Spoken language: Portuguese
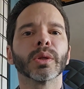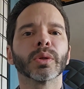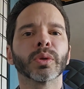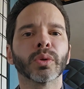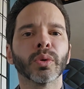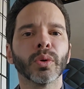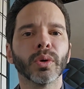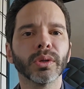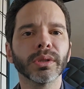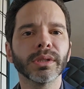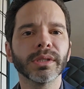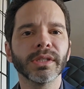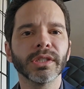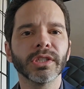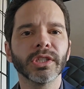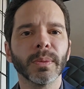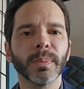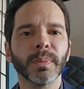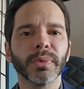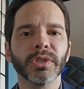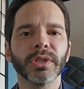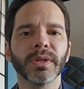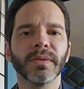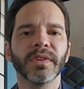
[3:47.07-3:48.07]
Todos esses
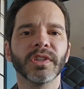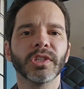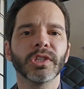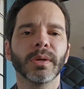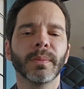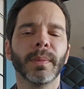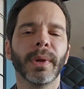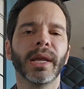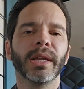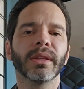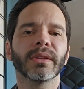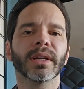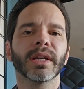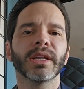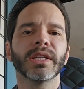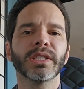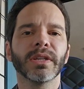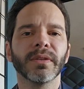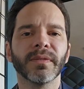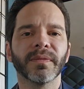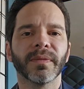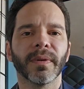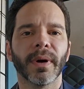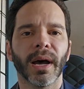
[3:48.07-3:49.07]
tipos de investimento que a
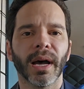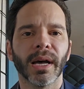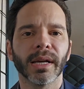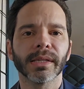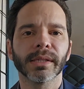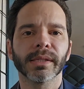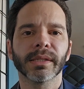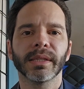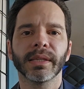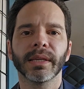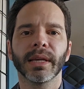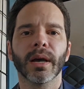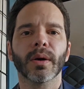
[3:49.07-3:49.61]
gente faz assim